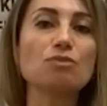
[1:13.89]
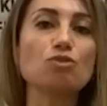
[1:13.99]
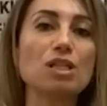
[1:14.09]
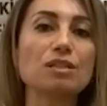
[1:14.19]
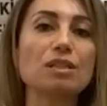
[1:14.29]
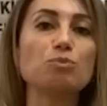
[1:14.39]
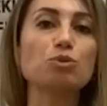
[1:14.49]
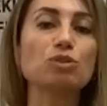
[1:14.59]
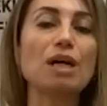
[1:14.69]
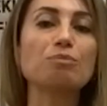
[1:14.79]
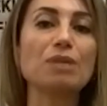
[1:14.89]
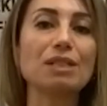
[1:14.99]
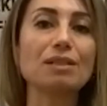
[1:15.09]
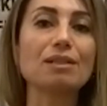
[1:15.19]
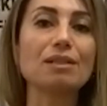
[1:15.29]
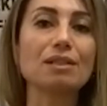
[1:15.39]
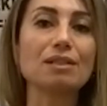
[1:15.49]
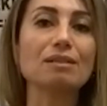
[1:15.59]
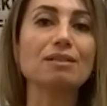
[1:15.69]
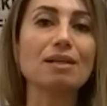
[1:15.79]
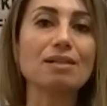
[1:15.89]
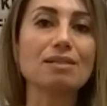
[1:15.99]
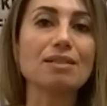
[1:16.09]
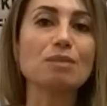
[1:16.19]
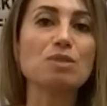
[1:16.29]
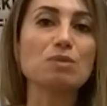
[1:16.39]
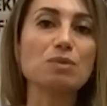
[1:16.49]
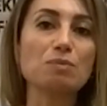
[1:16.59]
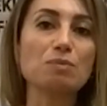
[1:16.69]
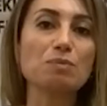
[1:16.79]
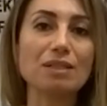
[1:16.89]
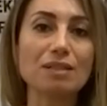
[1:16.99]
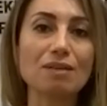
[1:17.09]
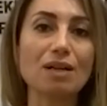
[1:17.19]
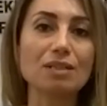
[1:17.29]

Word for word: üzerinde bulunan maddelere itiraz ettiğimiz bir madde vardı.